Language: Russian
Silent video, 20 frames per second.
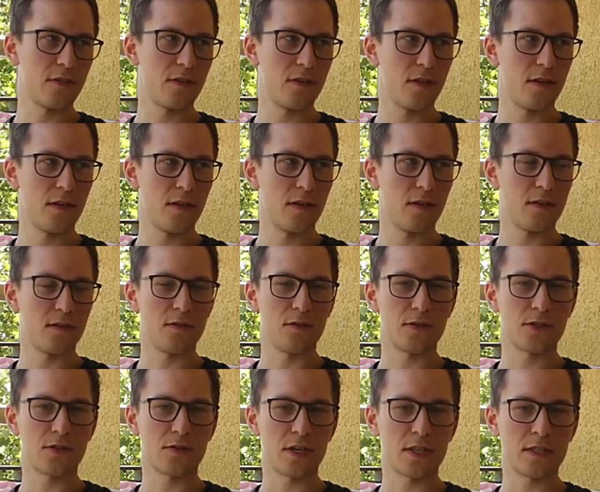Mm.
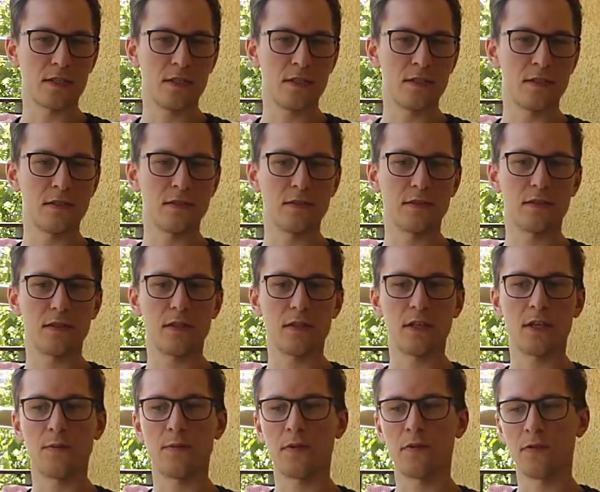Вот что я сделал.
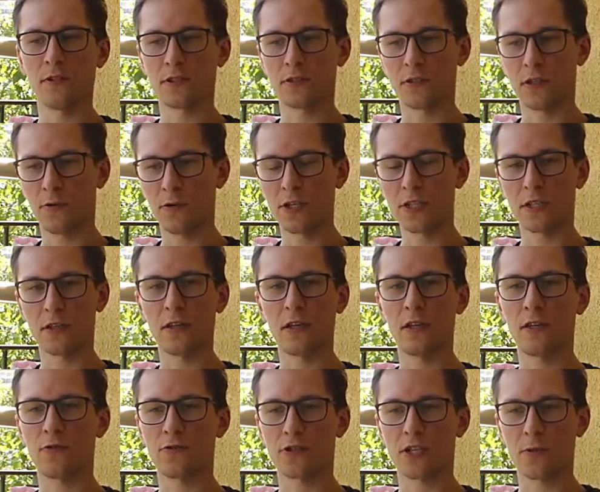Э, я перевелся на заочное, на,
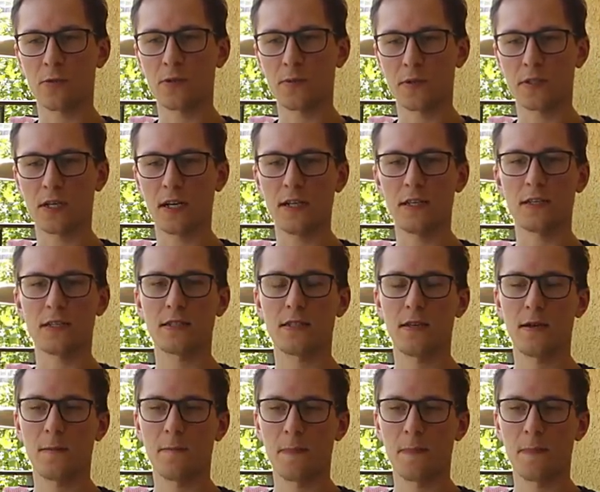на ту же самую специальность.